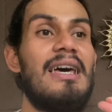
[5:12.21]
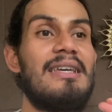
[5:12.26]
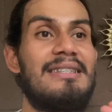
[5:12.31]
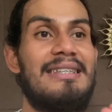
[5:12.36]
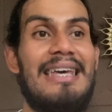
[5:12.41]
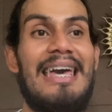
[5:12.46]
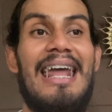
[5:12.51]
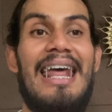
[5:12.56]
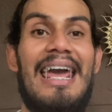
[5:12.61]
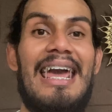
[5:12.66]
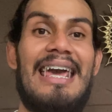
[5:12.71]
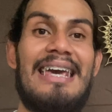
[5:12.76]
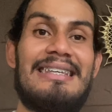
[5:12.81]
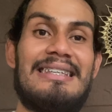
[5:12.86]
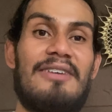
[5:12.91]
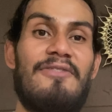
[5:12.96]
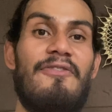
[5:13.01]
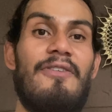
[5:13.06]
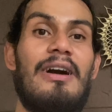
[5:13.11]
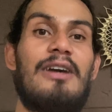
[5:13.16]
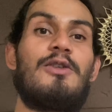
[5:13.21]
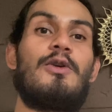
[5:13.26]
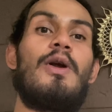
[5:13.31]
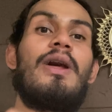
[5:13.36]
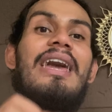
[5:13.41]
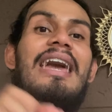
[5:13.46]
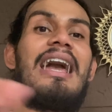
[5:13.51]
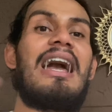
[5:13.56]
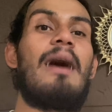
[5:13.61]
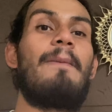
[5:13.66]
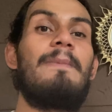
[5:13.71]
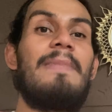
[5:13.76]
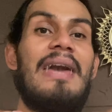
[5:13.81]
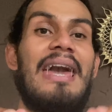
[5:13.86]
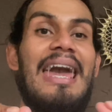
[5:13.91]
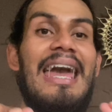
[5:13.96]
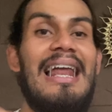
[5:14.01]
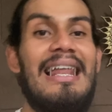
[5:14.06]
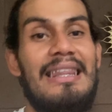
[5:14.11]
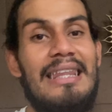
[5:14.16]
ser ese factor que
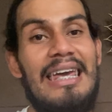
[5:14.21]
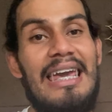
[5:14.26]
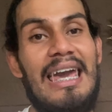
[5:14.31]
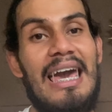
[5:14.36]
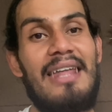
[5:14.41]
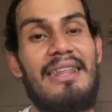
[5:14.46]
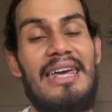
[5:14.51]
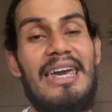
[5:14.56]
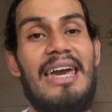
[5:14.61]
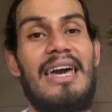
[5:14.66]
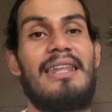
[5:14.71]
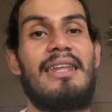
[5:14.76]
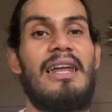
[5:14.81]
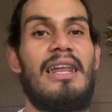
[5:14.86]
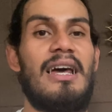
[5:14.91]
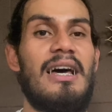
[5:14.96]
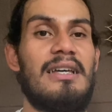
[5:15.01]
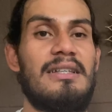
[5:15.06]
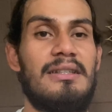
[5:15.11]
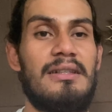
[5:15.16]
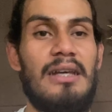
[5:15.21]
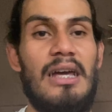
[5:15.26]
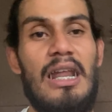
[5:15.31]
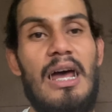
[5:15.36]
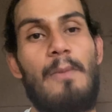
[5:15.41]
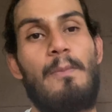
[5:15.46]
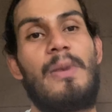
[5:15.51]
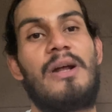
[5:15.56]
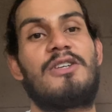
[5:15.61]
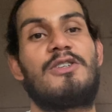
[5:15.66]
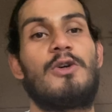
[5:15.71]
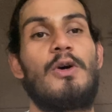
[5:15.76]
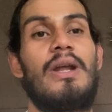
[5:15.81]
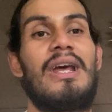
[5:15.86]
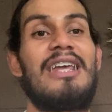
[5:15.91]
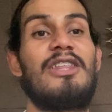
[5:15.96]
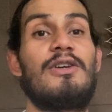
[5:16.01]
cambie el día a día de las, de las personas.